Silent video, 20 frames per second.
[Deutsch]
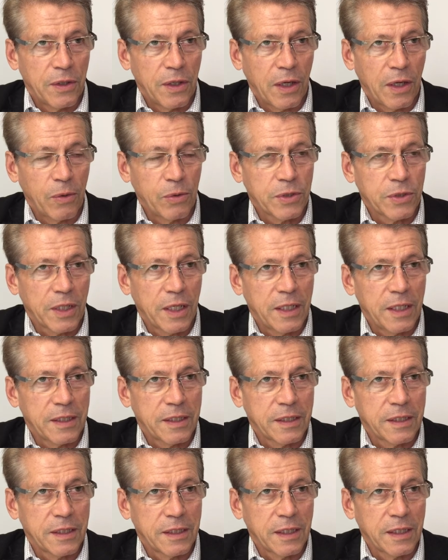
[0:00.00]

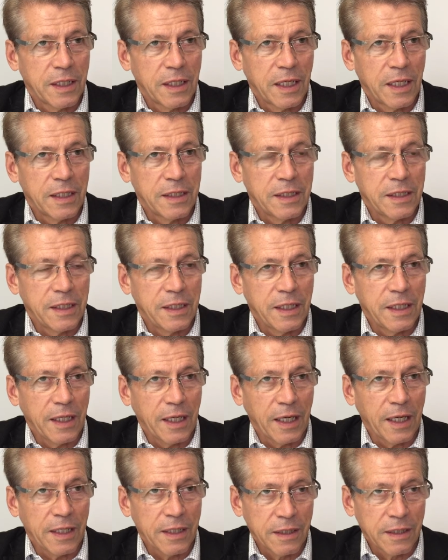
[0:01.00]
Haushalte an die
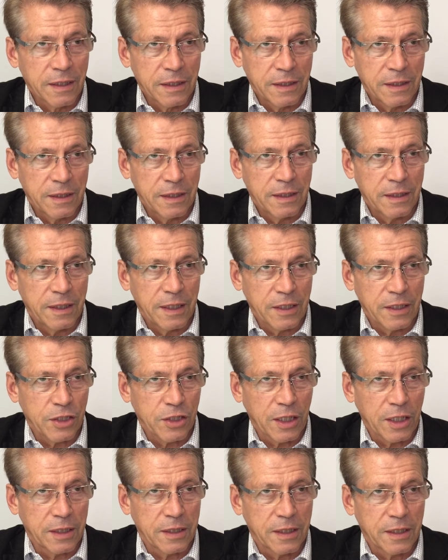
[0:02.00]
Ränder der
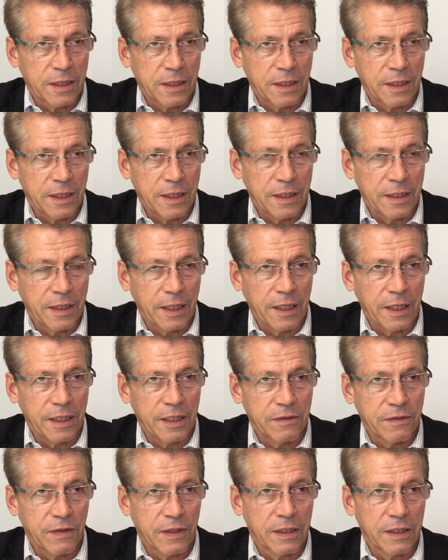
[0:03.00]
Stadt
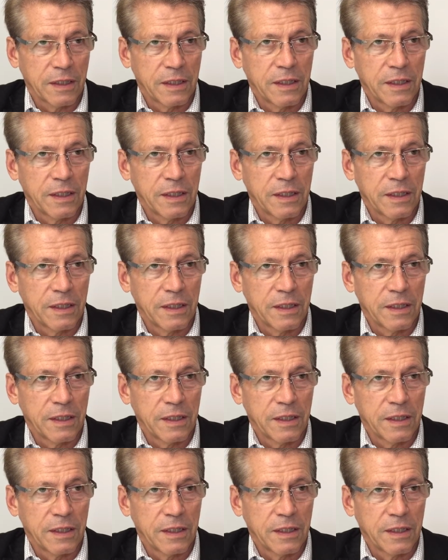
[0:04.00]
gedrängt werden.